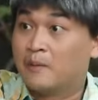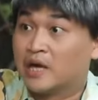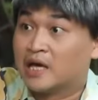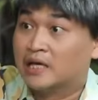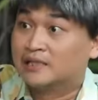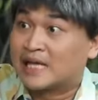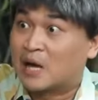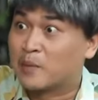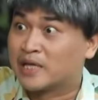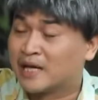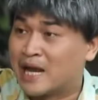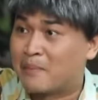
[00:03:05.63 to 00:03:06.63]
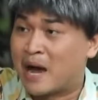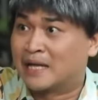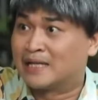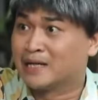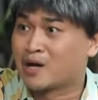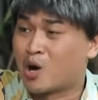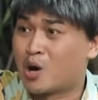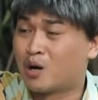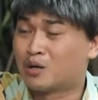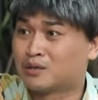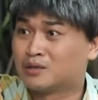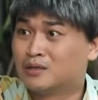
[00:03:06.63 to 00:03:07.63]
mày nghĩ sao mày chơi đá banh vậy
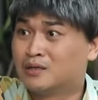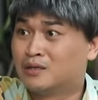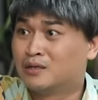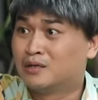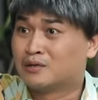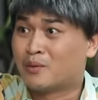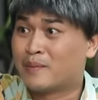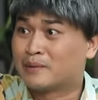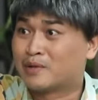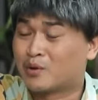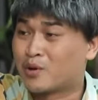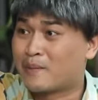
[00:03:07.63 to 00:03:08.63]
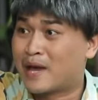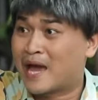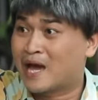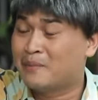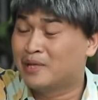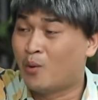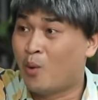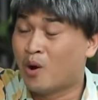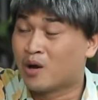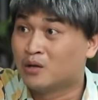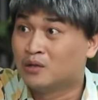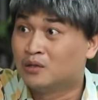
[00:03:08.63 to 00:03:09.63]
con dạ. rồi mày rồi rồi mày ăn rồi mày thua